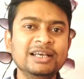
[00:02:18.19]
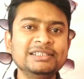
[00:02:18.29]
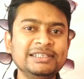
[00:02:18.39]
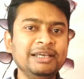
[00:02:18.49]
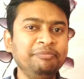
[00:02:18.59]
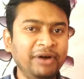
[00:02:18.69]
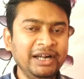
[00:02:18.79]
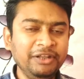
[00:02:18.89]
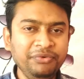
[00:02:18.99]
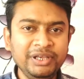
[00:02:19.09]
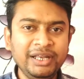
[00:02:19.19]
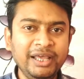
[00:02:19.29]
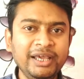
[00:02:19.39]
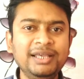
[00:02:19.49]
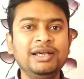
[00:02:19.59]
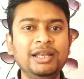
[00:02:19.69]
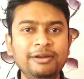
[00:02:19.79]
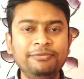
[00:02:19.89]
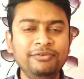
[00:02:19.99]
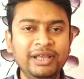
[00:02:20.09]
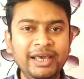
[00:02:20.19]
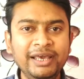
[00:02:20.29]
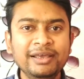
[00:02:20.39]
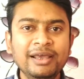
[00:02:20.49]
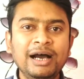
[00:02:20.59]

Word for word: इसलिए पार्टी वियर है कलरफुल है